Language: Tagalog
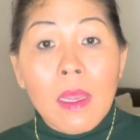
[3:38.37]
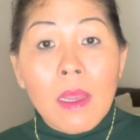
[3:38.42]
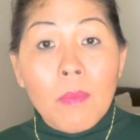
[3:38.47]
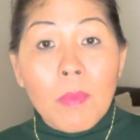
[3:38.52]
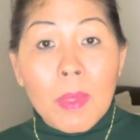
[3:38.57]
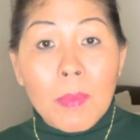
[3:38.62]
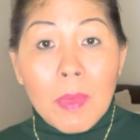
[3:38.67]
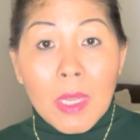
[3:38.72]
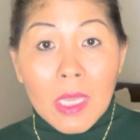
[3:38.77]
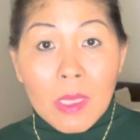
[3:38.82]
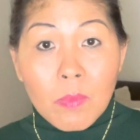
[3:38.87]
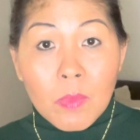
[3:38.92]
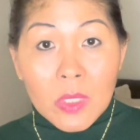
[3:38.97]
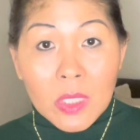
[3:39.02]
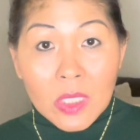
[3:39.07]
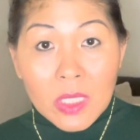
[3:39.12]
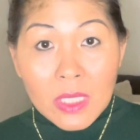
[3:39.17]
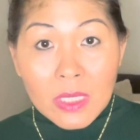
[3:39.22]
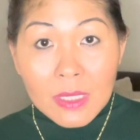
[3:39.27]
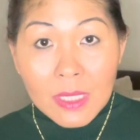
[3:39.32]
may mga
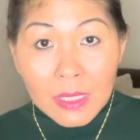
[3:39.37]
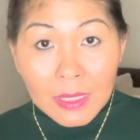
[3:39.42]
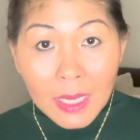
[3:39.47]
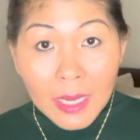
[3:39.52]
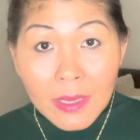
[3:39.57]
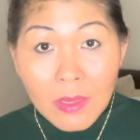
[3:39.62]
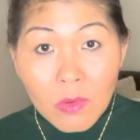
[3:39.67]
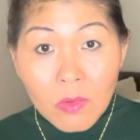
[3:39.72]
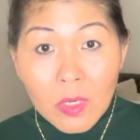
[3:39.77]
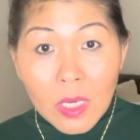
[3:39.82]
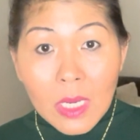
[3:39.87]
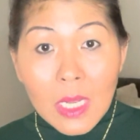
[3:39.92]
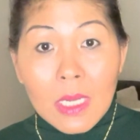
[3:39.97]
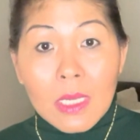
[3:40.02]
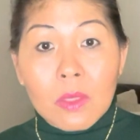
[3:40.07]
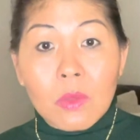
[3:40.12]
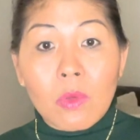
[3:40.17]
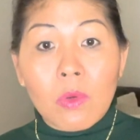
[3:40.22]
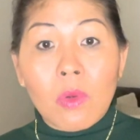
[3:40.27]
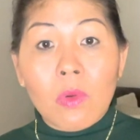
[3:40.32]
emergency tayo,
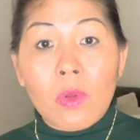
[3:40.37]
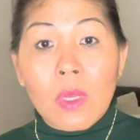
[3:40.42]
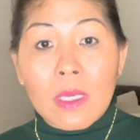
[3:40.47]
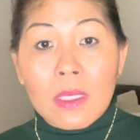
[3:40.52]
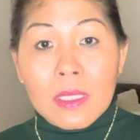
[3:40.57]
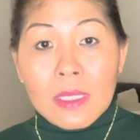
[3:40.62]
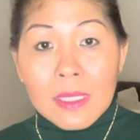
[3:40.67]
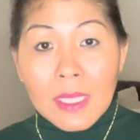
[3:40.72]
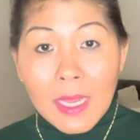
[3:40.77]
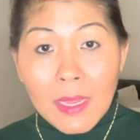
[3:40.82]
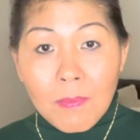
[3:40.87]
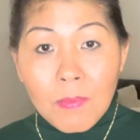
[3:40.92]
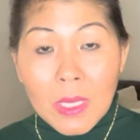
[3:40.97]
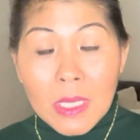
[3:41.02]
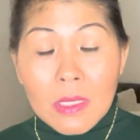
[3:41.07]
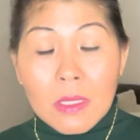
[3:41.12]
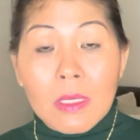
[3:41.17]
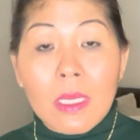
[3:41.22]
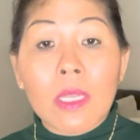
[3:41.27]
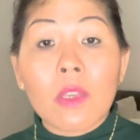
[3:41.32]
nakakatulong ang
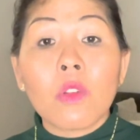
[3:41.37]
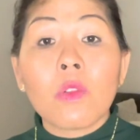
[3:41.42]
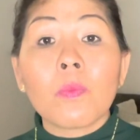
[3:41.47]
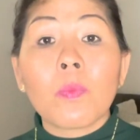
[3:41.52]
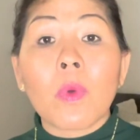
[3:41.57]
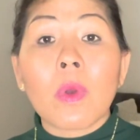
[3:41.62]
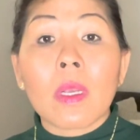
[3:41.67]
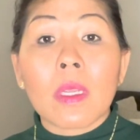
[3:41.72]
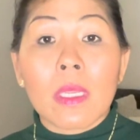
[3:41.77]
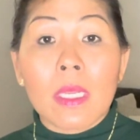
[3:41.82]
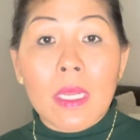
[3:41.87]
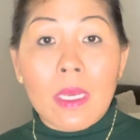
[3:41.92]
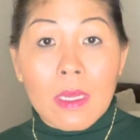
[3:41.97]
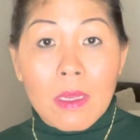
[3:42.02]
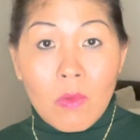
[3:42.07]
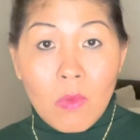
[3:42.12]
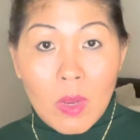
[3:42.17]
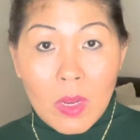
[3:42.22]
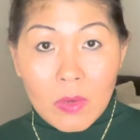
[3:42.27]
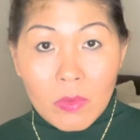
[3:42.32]
savings. Ganun po ang
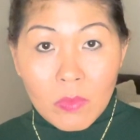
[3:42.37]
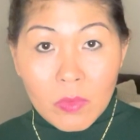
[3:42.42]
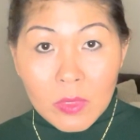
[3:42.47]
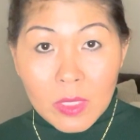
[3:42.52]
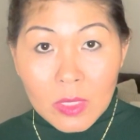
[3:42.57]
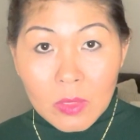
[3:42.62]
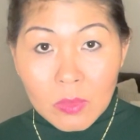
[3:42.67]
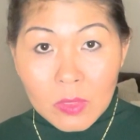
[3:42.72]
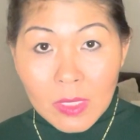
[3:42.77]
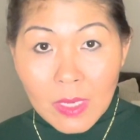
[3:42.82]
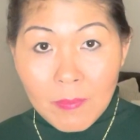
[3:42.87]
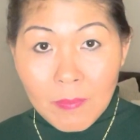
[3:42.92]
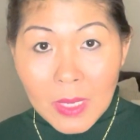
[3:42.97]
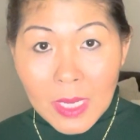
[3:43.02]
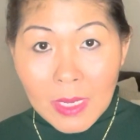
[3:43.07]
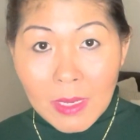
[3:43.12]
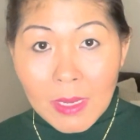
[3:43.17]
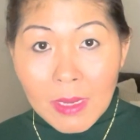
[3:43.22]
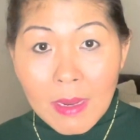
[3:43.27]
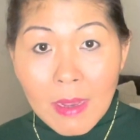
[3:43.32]
ginagawa ko dito sa
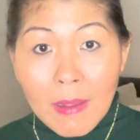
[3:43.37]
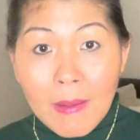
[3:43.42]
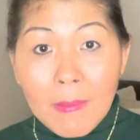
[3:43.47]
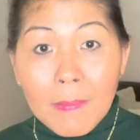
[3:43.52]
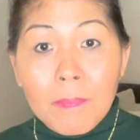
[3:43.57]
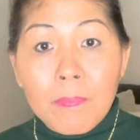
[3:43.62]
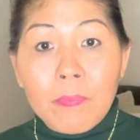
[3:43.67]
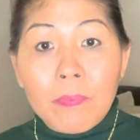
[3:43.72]
Amerika.